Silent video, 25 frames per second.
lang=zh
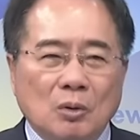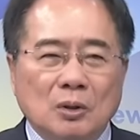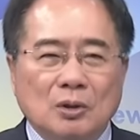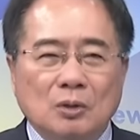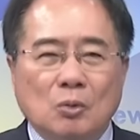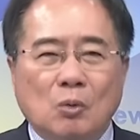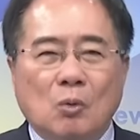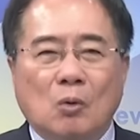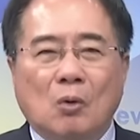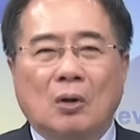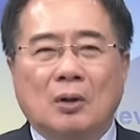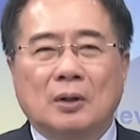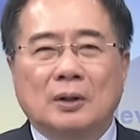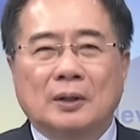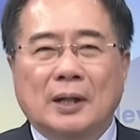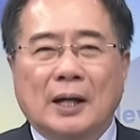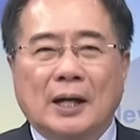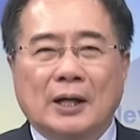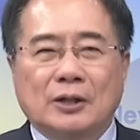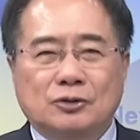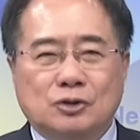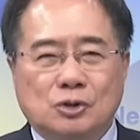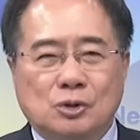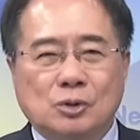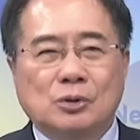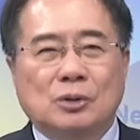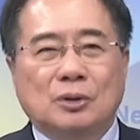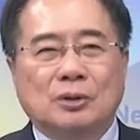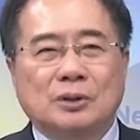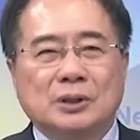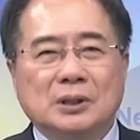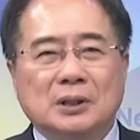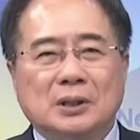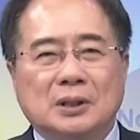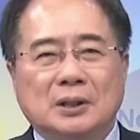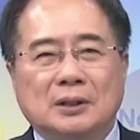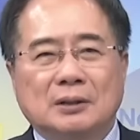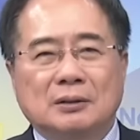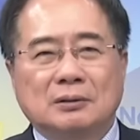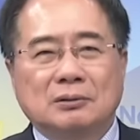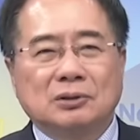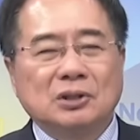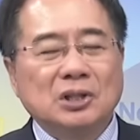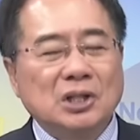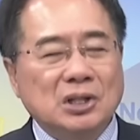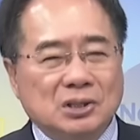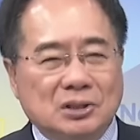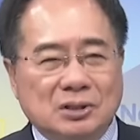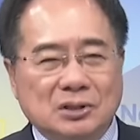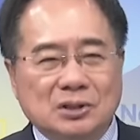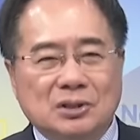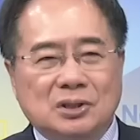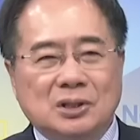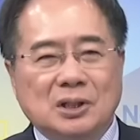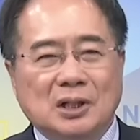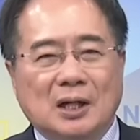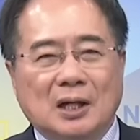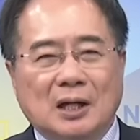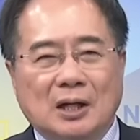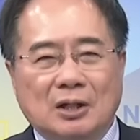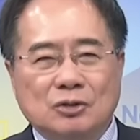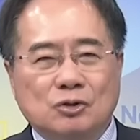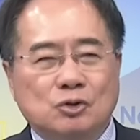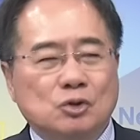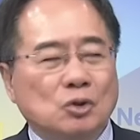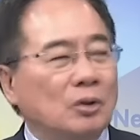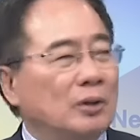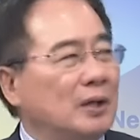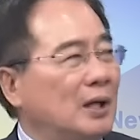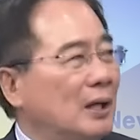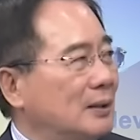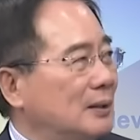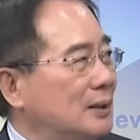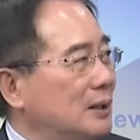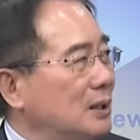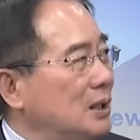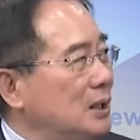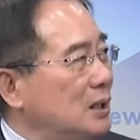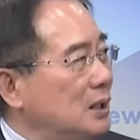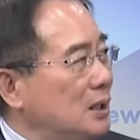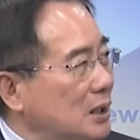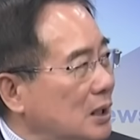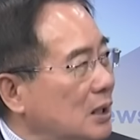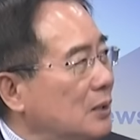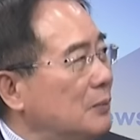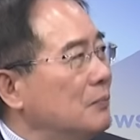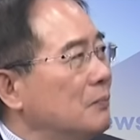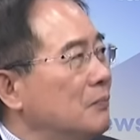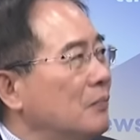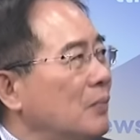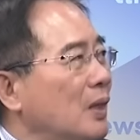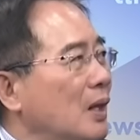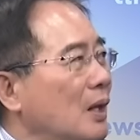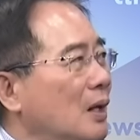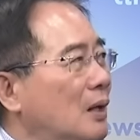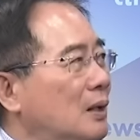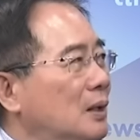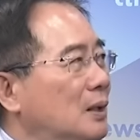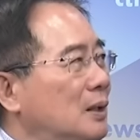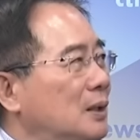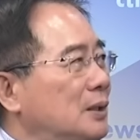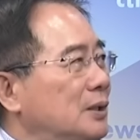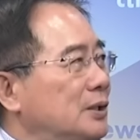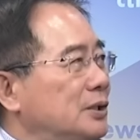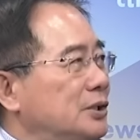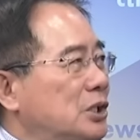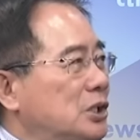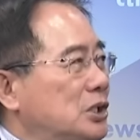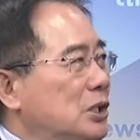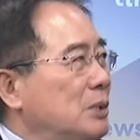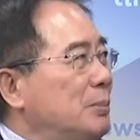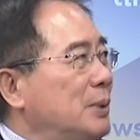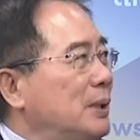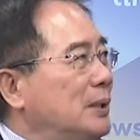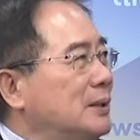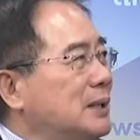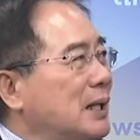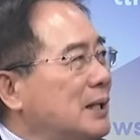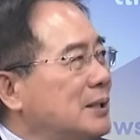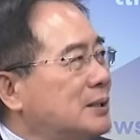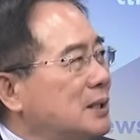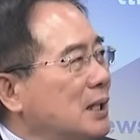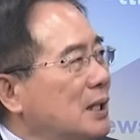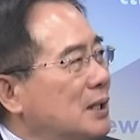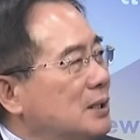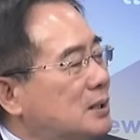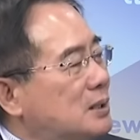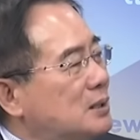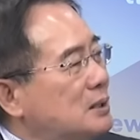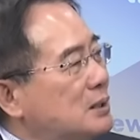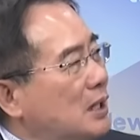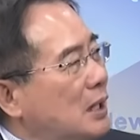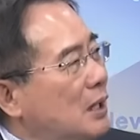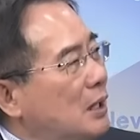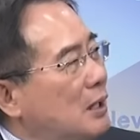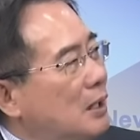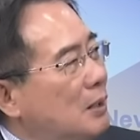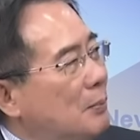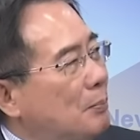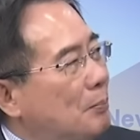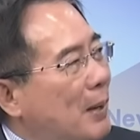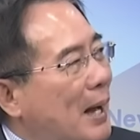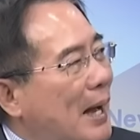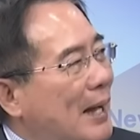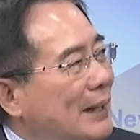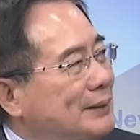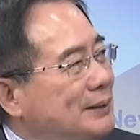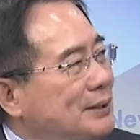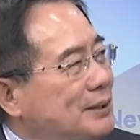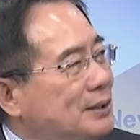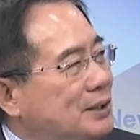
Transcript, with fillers: 和国啊，具有一个历史性很重要的意义。习近平在这一次的八一